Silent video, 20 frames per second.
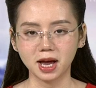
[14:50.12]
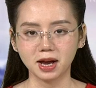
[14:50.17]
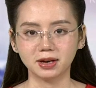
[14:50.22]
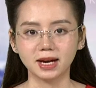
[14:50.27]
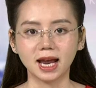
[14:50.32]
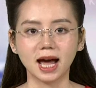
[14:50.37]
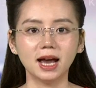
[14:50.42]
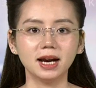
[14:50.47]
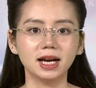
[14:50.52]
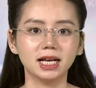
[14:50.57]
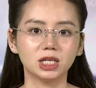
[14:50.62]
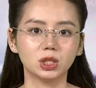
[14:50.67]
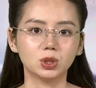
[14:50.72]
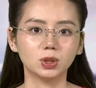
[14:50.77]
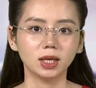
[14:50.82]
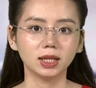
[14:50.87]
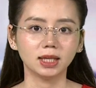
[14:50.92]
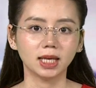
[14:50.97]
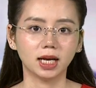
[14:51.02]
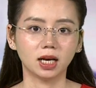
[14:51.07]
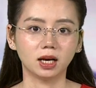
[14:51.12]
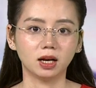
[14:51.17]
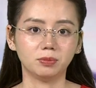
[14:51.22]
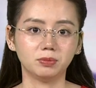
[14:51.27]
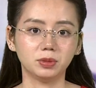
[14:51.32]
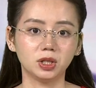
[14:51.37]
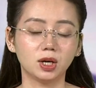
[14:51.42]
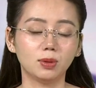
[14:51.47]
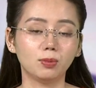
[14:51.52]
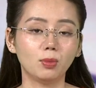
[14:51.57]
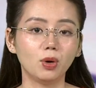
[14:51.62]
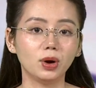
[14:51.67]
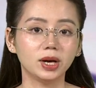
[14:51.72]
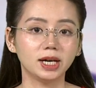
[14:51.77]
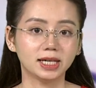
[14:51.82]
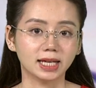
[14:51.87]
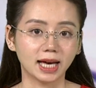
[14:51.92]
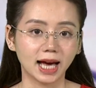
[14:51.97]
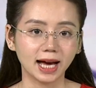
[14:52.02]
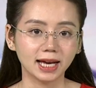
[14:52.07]
đã đề xuất thành lập nhiều mô
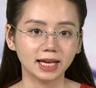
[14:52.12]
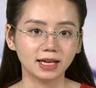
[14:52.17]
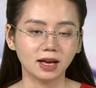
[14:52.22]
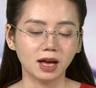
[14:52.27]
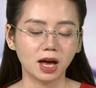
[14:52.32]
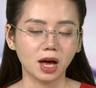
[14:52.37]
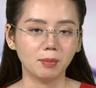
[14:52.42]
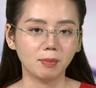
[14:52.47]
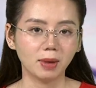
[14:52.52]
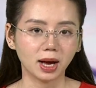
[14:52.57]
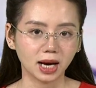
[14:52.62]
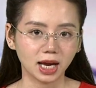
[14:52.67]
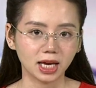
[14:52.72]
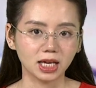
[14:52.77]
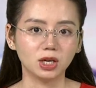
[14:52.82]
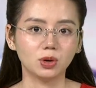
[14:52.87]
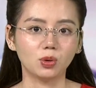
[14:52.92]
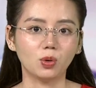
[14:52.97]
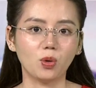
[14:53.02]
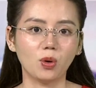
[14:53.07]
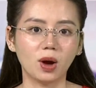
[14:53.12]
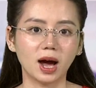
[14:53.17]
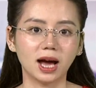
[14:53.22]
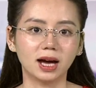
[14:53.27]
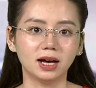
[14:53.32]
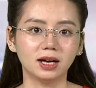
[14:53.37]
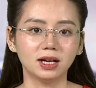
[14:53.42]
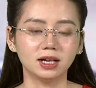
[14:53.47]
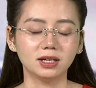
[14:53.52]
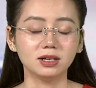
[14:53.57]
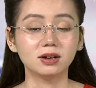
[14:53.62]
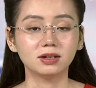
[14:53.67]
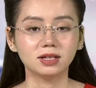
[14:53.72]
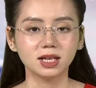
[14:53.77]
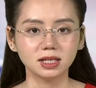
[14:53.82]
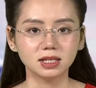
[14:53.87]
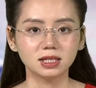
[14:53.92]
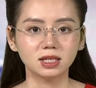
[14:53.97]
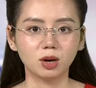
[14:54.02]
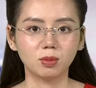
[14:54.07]
hình hay mang lại hiệu quả, được
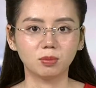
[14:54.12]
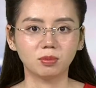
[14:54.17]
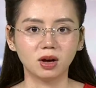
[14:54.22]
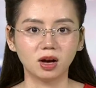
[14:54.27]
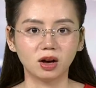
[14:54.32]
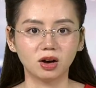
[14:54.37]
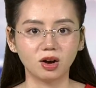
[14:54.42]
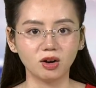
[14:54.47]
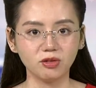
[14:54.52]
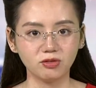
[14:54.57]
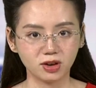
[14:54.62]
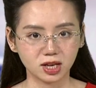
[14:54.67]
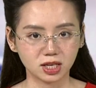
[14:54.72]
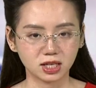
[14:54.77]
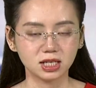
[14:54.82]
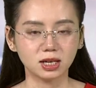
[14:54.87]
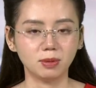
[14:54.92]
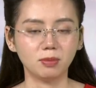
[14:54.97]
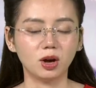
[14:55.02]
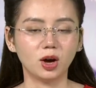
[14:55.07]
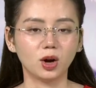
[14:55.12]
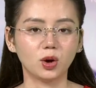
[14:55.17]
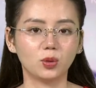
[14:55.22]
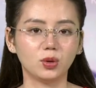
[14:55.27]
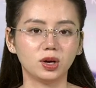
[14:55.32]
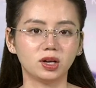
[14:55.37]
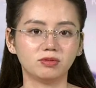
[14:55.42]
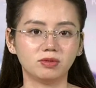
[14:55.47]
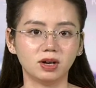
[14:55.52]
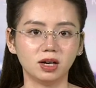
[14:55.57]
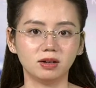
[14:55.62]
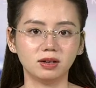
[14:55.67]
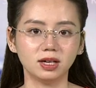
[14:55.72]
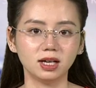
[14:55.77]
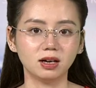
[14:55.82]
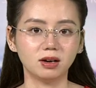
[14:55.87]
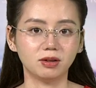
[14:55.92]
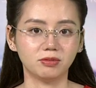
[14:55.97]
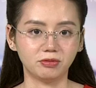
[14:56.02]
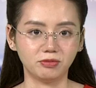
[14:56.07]
nhân rộng, góp phần chăm lo quyền và lợi ích
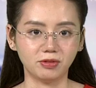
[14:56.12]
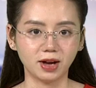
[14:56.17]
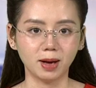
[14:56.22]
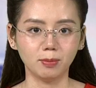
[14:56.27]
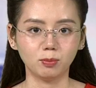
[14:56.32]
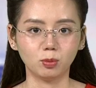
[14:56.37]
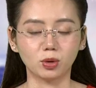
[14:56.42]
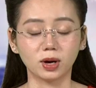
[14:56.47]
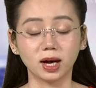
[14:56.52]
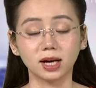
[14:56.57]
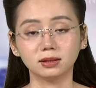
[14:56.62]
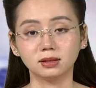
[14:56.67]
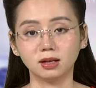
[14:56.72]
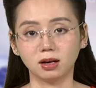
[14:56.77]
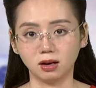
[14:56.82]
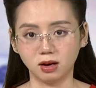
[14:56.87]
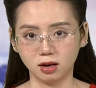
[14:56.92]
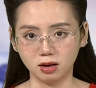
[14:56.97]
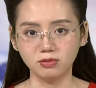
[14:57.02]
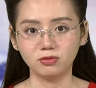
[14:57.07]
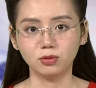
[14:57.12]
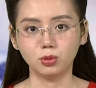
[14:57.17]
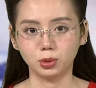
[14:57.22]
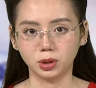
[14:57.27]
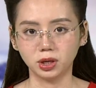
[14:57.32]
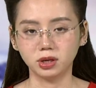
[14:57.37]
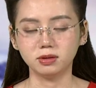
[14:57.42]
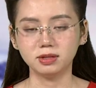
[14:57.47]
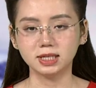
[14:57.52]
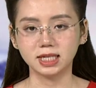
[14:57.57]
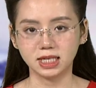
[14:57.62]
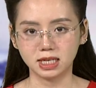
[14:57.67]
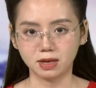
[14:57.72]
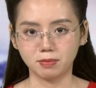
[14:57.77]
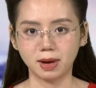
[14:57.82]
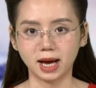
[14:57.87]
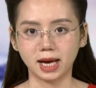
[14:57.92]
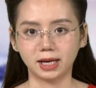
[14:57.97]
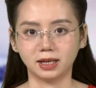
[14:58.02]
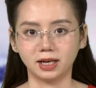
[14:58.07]
hợp pháp của các tầng lớp phụ nữ trên địa
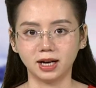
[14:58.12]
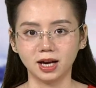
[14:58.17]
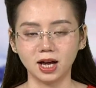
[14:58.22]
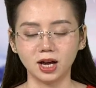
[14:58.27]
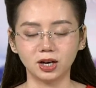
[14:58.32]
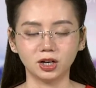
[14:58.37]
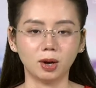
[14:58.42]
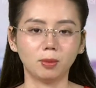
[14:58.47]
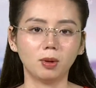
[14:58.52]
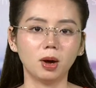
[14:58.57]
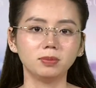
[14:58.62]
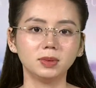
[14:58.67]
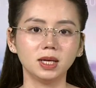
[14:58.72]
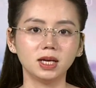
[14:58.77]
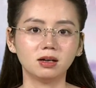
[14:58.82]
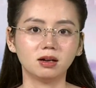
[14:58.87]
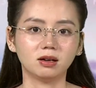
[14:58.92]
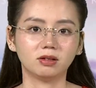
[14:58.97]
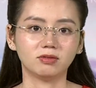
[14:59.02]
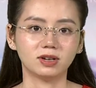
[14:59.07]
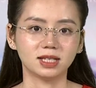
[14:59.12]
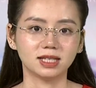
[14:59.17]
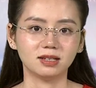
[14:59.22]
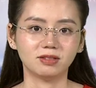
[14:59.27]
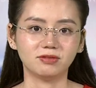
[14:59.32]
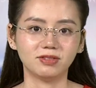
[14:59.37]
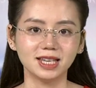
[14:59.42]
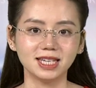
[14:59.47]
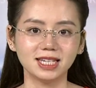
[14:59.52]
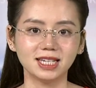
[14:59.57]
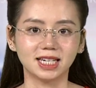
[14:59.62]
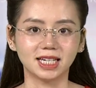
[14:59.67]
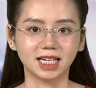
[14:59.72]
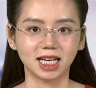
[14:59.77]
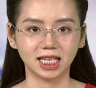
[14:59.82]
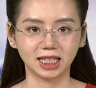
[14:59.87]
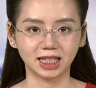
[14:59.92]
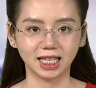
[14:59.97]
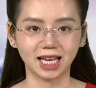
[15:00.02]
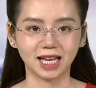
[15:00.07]
bàn, đóng góp tích cực vào sự phát triển
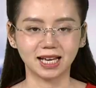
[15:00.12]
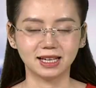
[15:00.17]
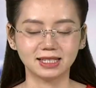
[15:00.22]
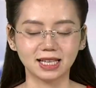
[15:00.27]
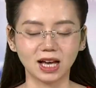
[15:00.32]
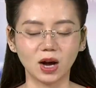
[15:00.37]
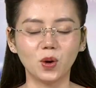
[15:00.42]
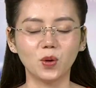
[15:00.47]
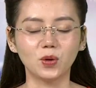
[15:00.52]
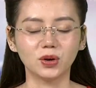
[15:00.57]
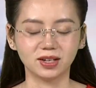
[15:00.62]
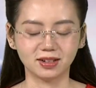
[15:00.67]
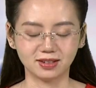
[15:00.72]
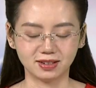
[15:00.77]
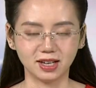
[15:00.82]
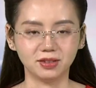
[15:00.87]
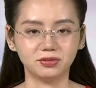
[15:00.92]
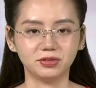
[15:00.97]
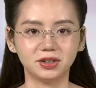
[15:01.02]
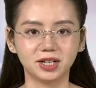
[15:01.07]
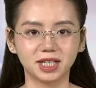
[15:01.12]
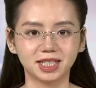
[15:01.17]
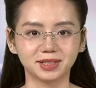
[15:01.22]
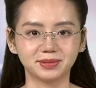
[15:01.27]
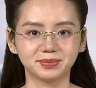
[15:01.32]
kinh tế xã hội ở địa phương.